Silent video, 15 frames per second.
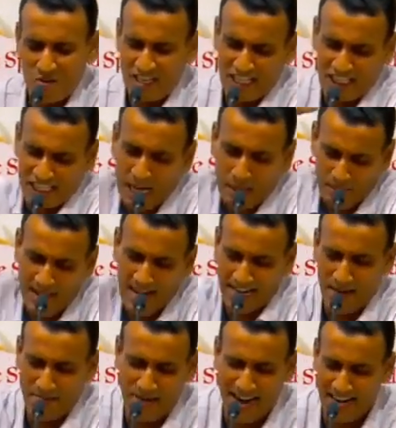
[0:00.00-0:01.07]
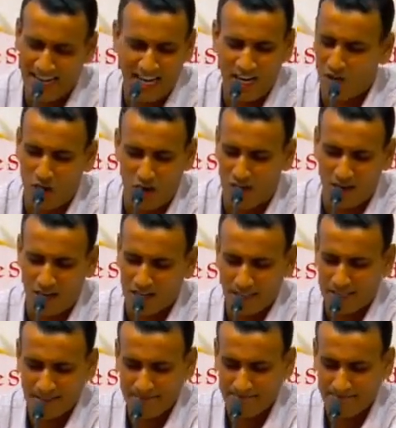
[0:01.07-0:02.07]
उनके सर पे आके बैठ गई लॉर्ड